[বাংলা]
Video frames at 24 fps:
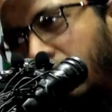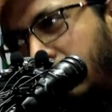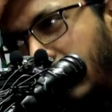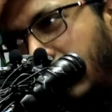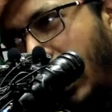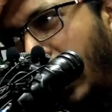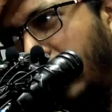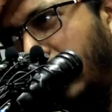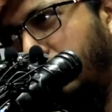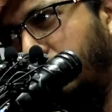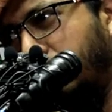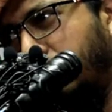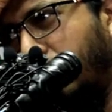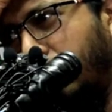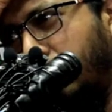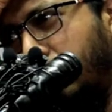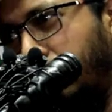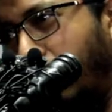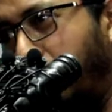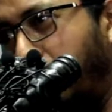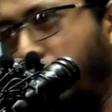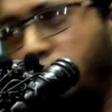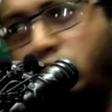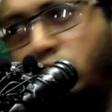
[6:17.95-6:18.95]
তাহাজুদের
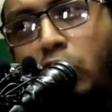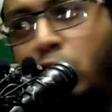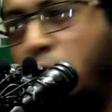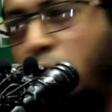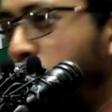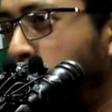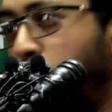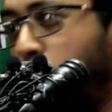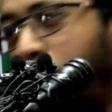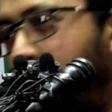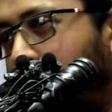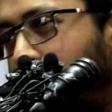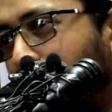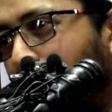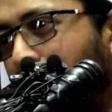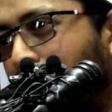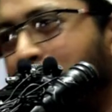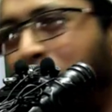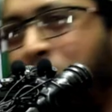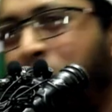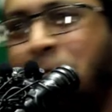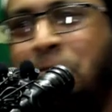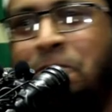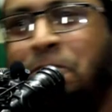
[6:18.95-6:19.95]
সময় যখন দোয়া
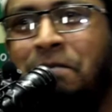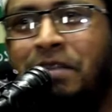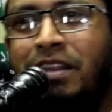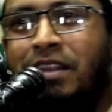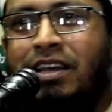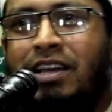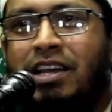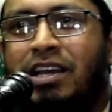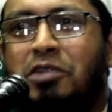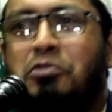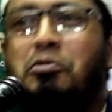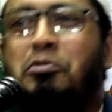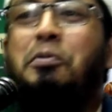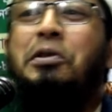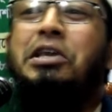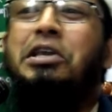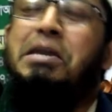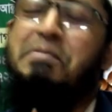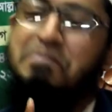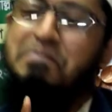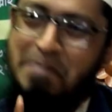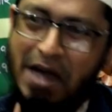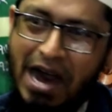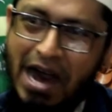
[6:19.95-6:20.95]
করো তুমি কি
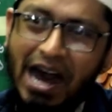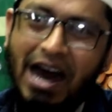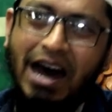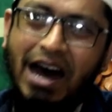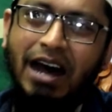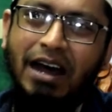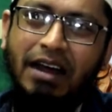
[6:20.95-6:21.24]
মা